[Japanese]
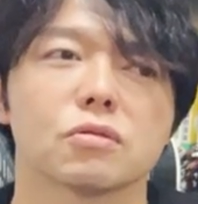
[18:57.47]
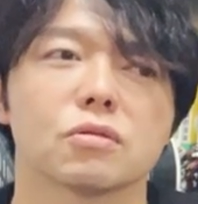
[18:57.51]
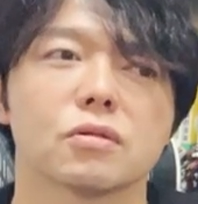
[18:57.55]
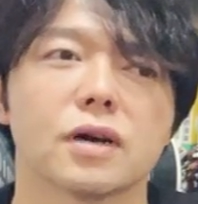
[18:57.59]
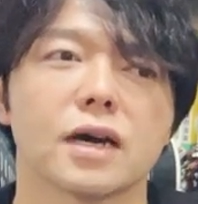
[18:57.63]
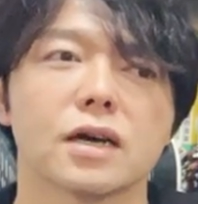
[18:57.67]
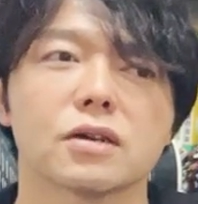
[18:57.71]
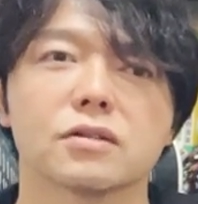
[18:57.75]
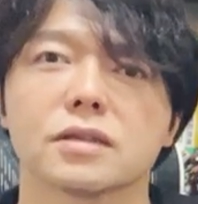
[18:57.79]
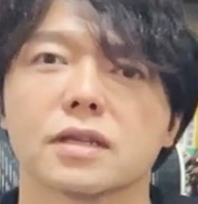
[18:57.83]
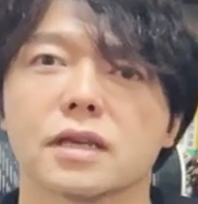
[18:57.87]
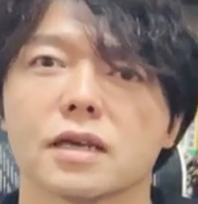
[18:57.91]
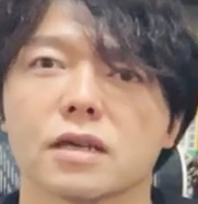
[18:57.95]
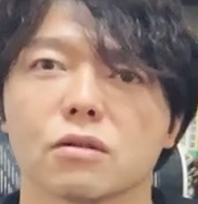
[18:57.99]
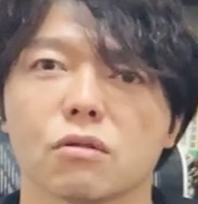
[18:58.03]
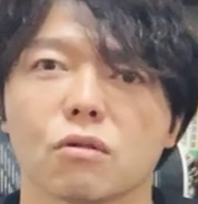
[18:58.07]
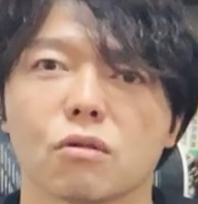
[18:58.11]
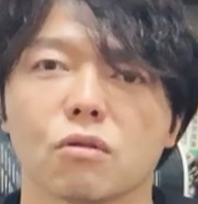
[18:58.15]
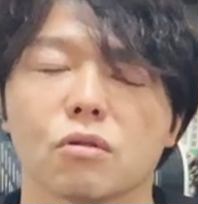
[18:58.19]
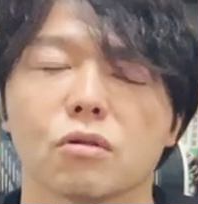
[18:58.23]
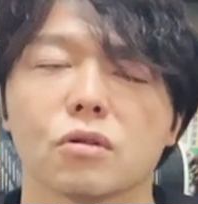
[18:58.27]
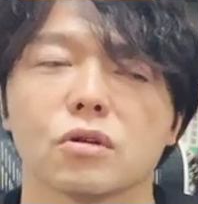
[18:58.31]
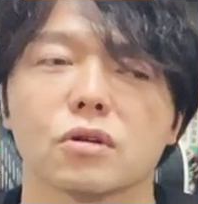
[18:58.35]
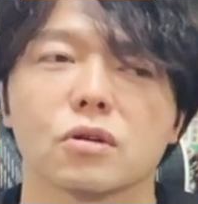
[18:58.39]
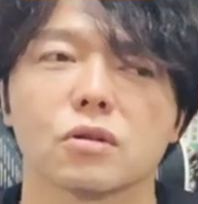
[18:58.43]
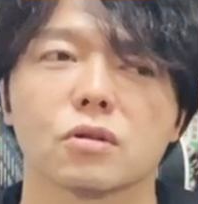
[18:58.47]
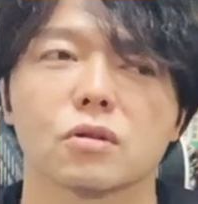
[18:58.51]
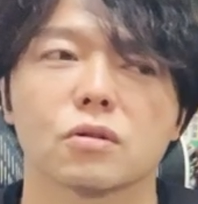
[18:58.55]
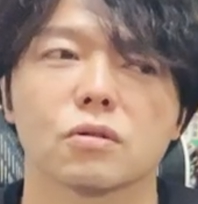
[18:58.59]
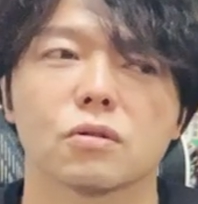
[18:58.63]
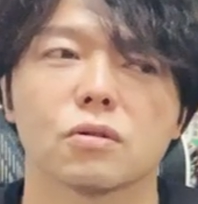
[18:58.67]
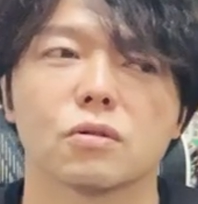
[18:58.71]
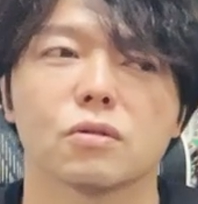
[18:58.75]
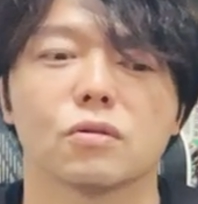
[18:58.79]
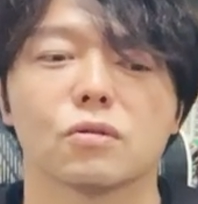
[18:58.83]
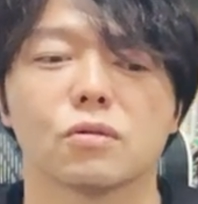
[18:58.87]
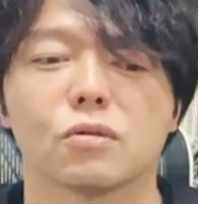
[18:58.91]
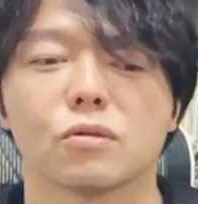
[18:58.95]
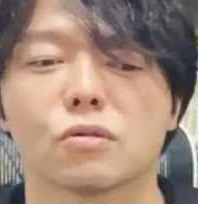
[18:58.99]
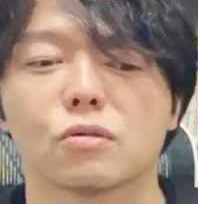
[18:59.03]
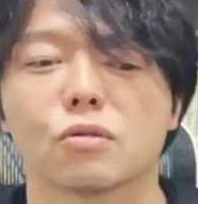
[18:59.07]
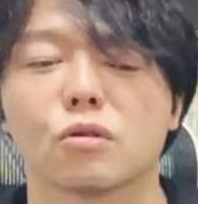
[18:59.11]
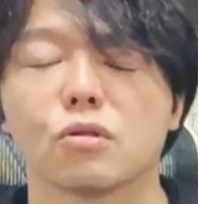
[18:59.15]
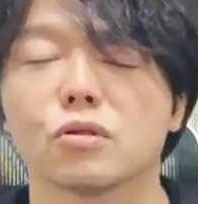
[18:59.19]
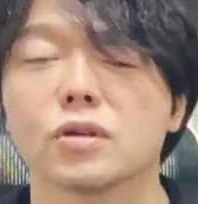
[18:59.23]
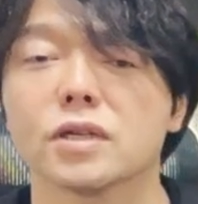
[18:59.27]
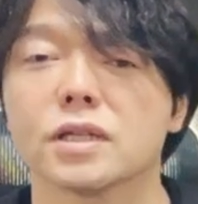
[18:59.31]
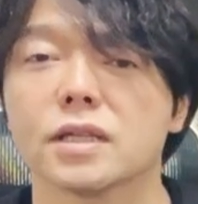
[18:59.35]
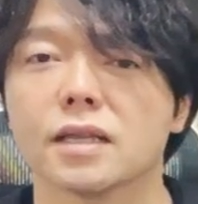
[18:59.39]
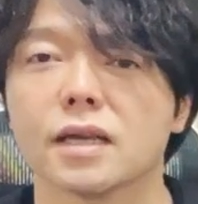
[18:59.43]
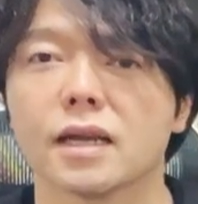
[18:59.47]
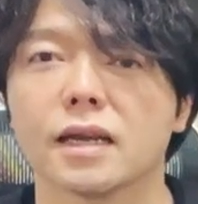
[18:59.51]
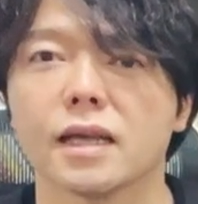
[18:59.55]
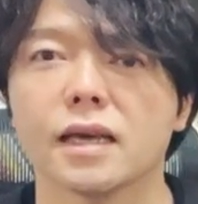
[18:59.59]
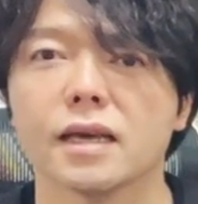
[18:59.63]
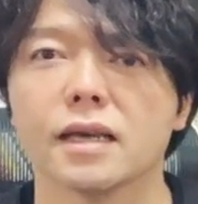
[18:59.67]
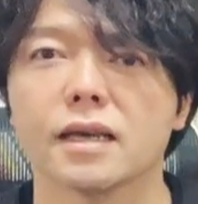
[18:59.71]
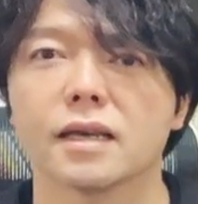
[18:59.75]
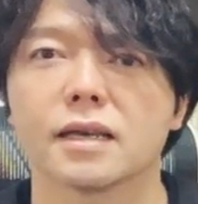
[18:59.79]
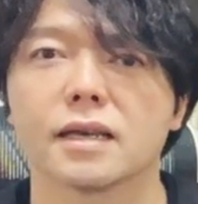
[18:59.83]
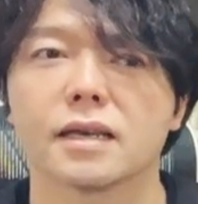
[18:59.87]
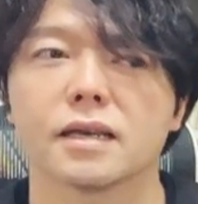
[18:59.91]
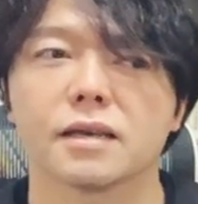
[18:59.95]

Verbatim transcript: ある程度こういったね、